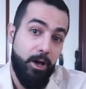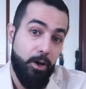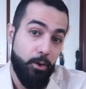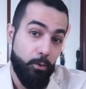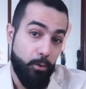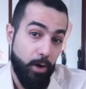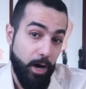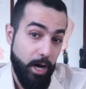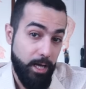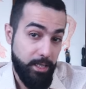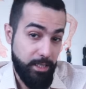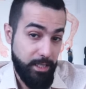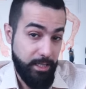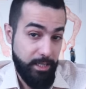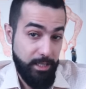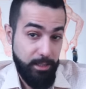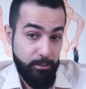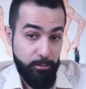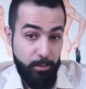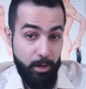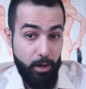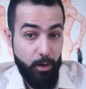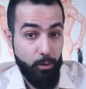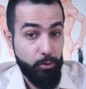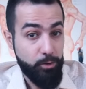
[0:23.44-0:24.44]
وحصلت
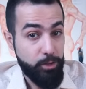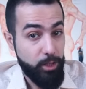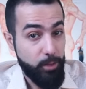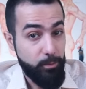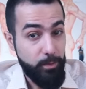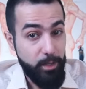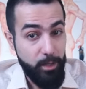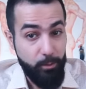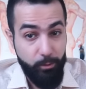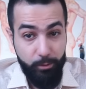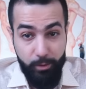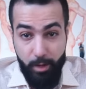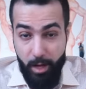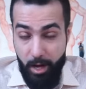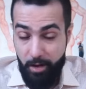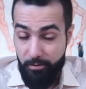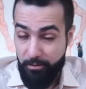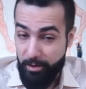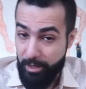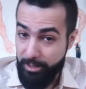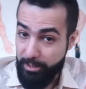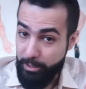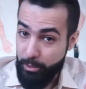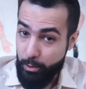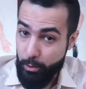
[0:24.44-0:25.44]
معه جميع
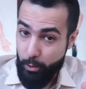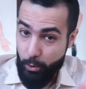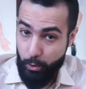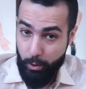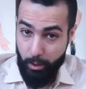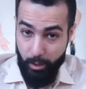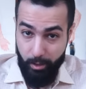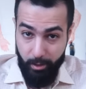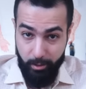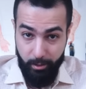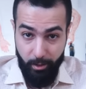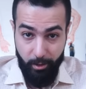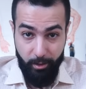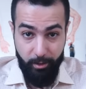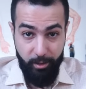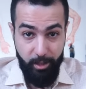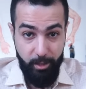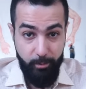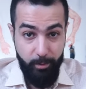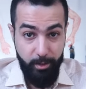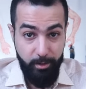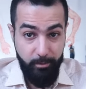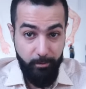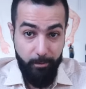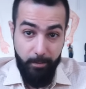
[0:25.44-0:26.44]
مضاعفات السكري
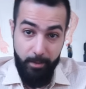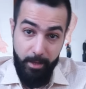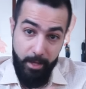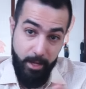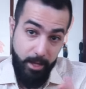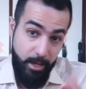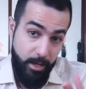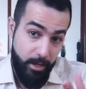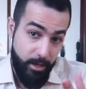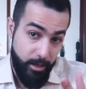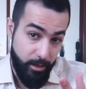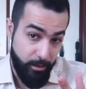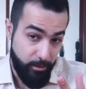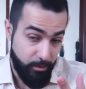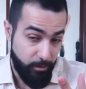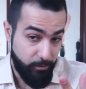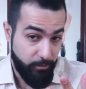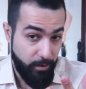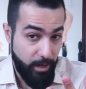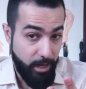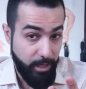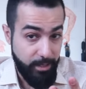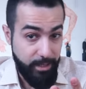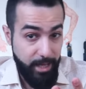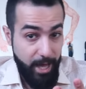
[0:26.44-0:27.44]
تقريبا
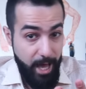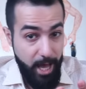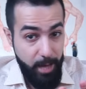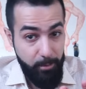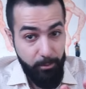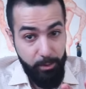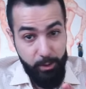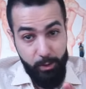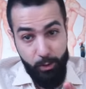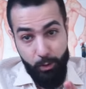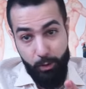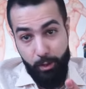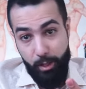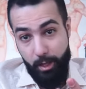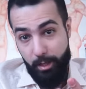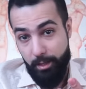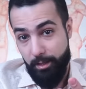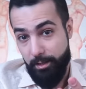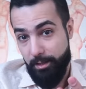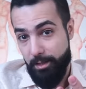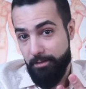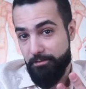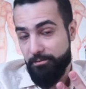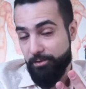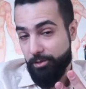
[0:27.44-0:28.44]
ارتفاع دائم بسكر
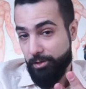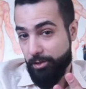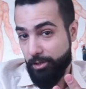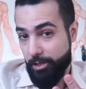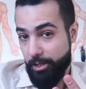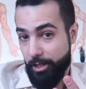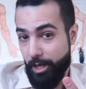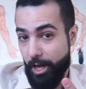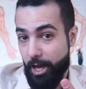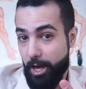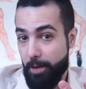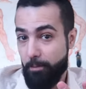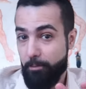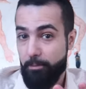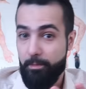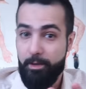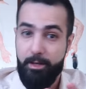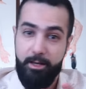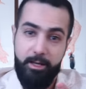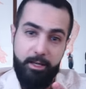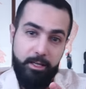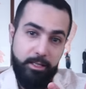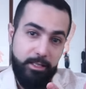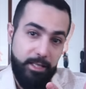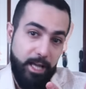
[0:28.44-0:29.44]
الدم في الصيام
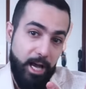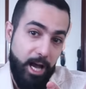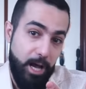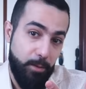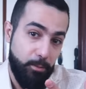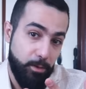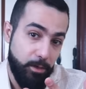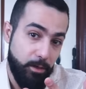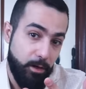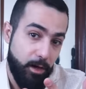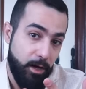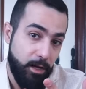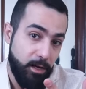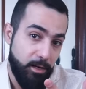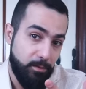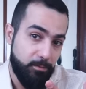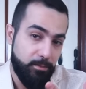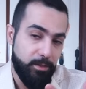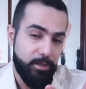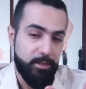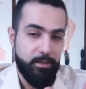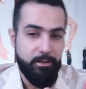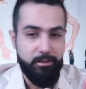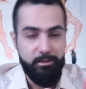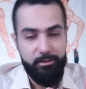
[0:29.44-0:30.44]
تعب القلب
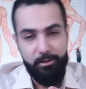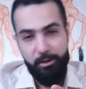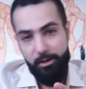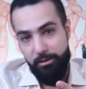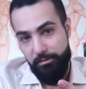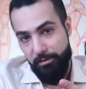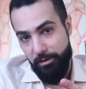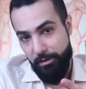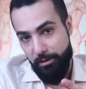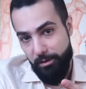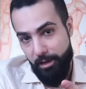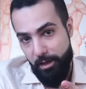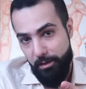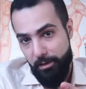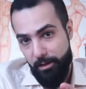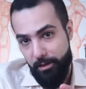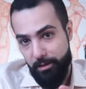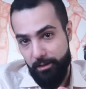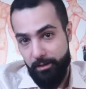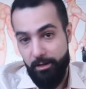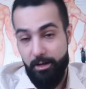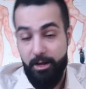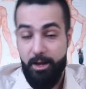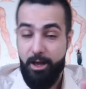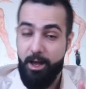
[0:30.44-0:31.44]
ضعف
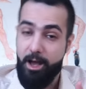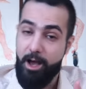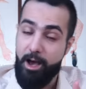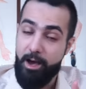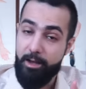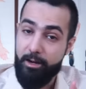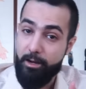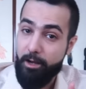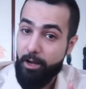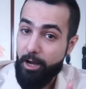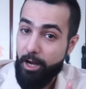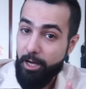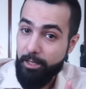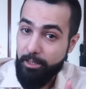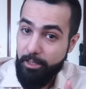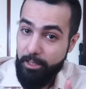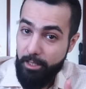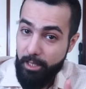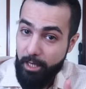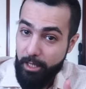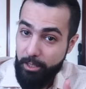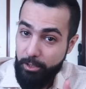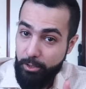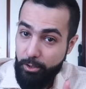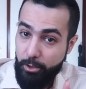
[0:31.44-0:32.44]
النظر حرقان
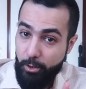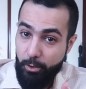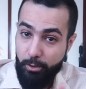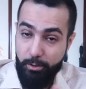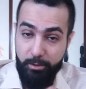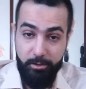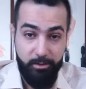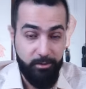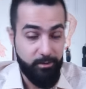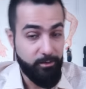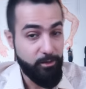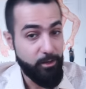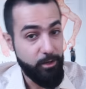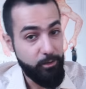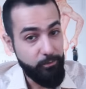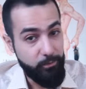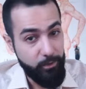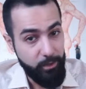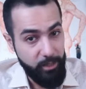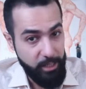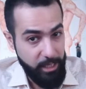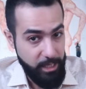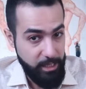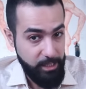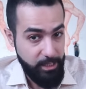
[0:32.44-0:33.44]
الأرجل ضعف
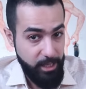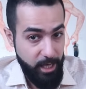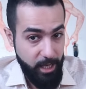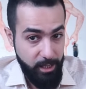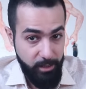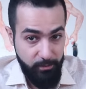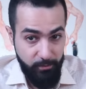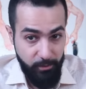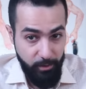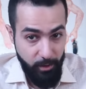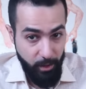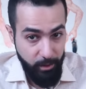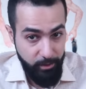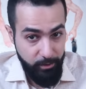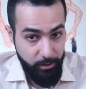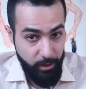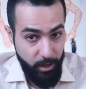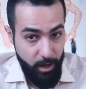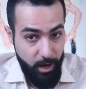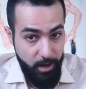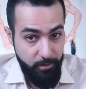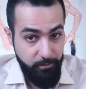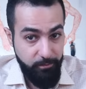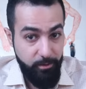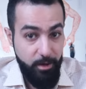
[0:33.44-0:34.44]
الإحساس في
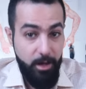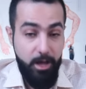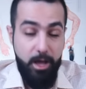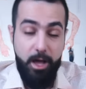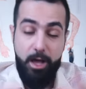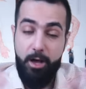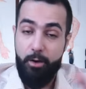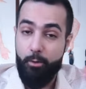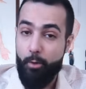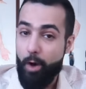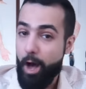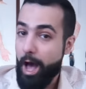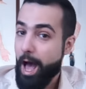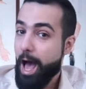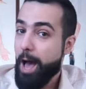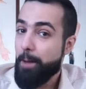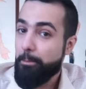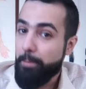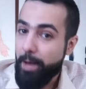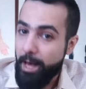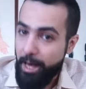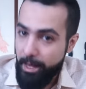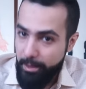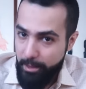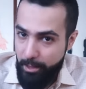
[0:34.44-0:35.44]
الأطراف، وأهم
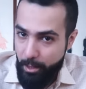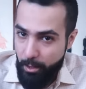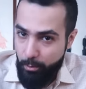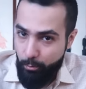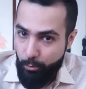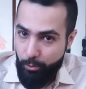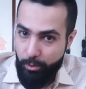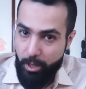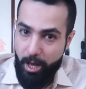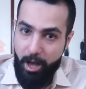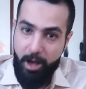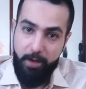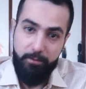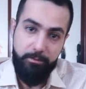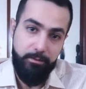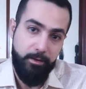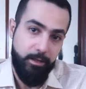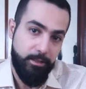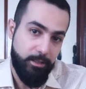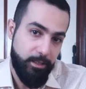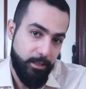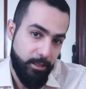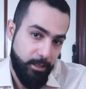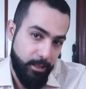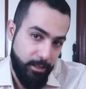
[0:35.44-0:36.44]
هذه
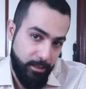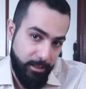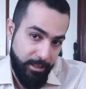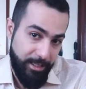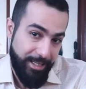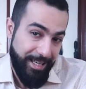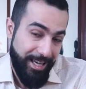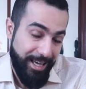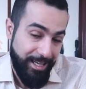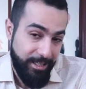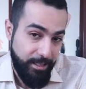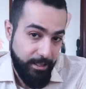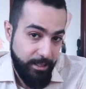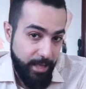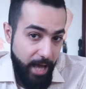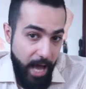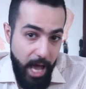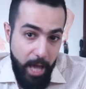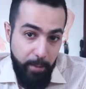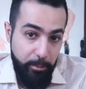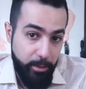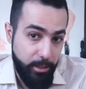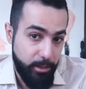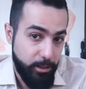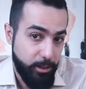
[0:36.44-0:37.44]
المضاعفات التي كان
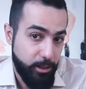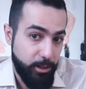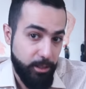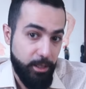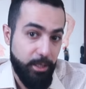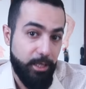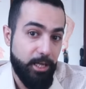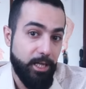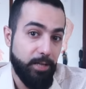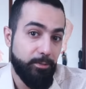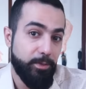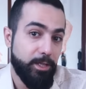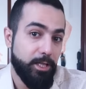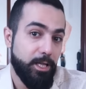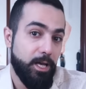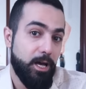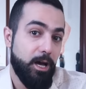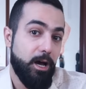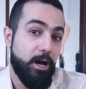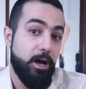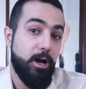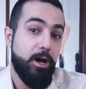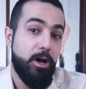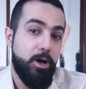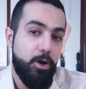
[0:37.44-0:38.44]
دائما يشتكي
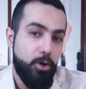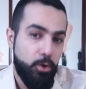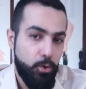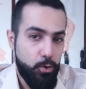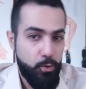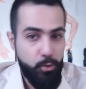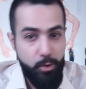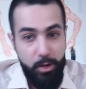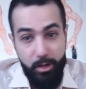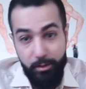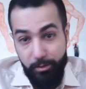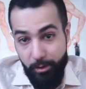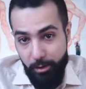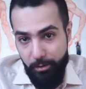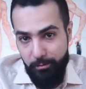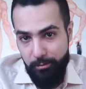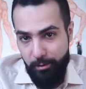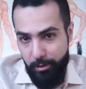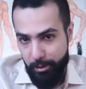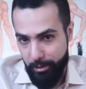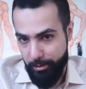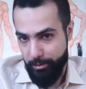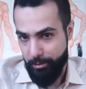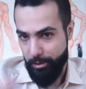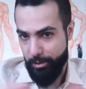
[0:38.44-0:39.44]
منها هو ضعف
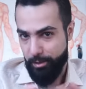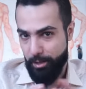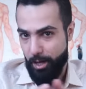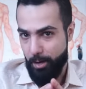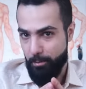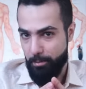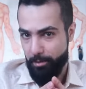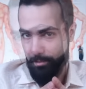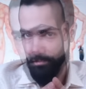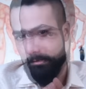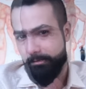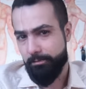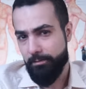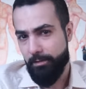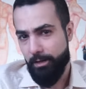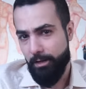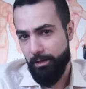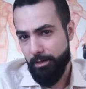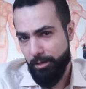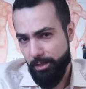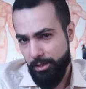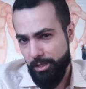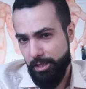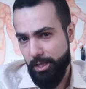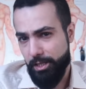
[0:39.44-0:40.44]
الانتصاب
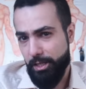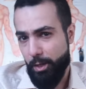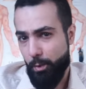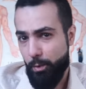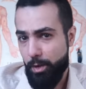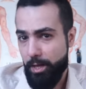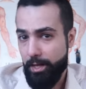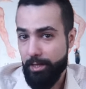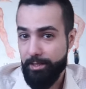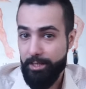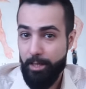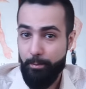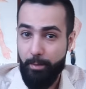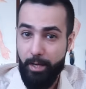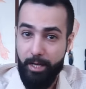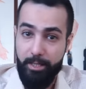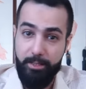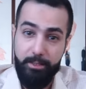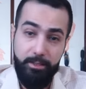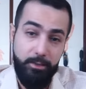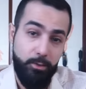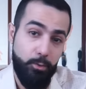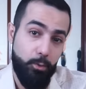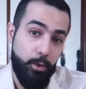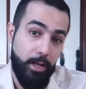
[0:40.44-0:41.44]
القصة طويلة
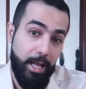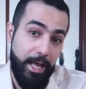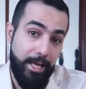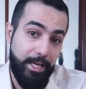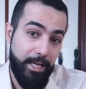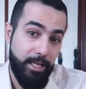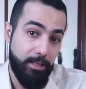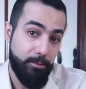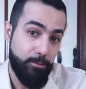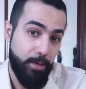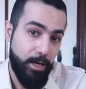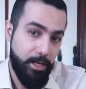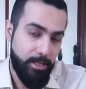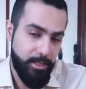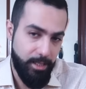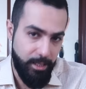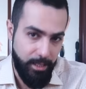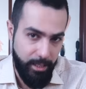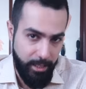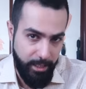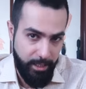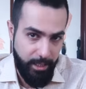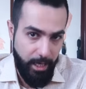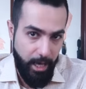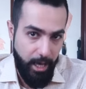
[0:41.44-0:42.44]
طبعا ولكن مغزى
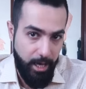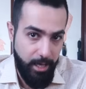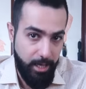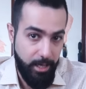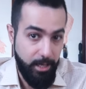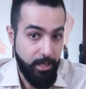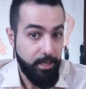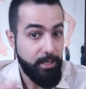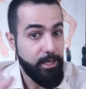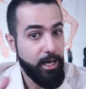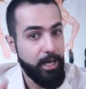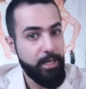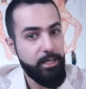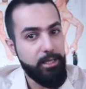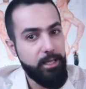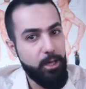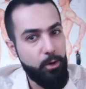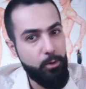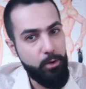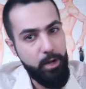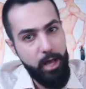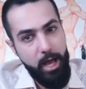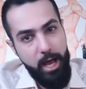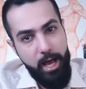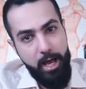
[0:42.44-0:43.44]
الحكاية هي أنه
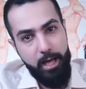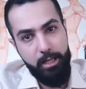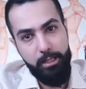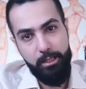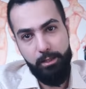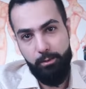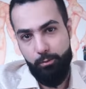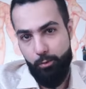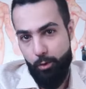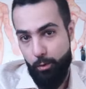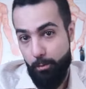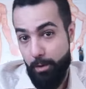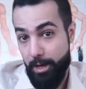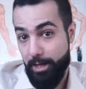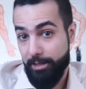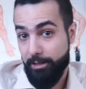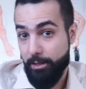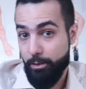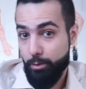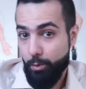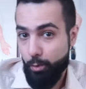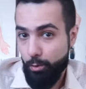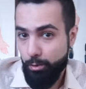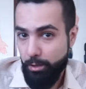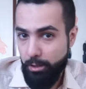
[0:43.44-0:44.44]
الآن وبعد
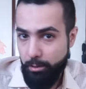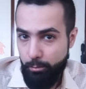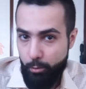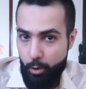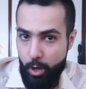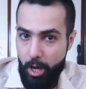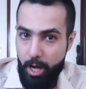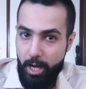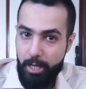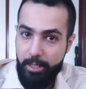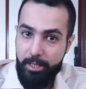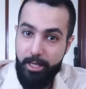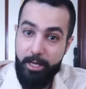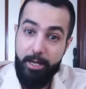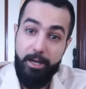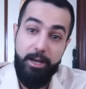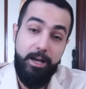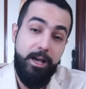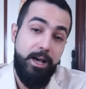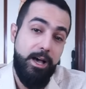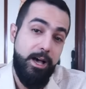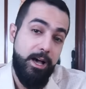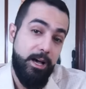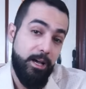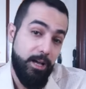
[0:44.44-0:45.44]
طول المعاناة
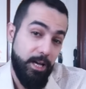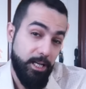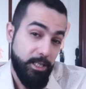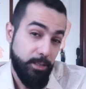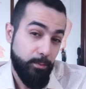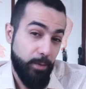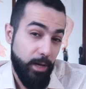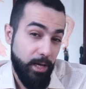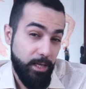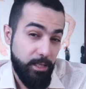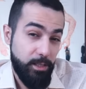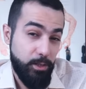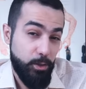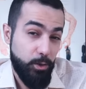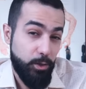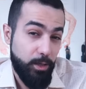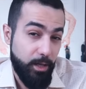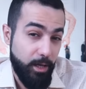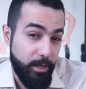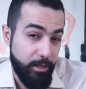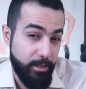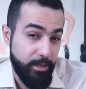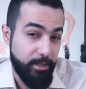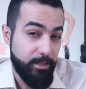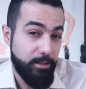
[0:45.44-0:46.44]
أصبح
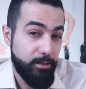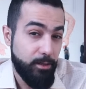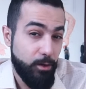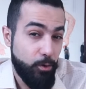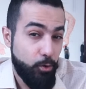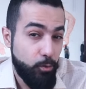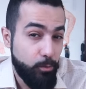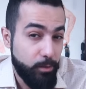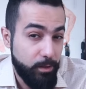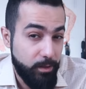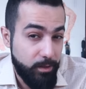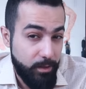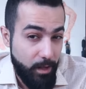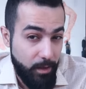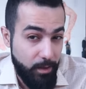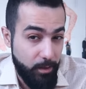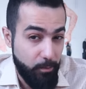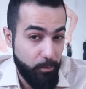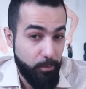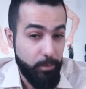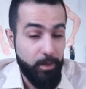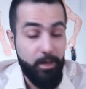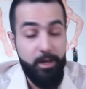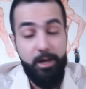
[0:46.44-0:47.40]
السكري عنده منتظم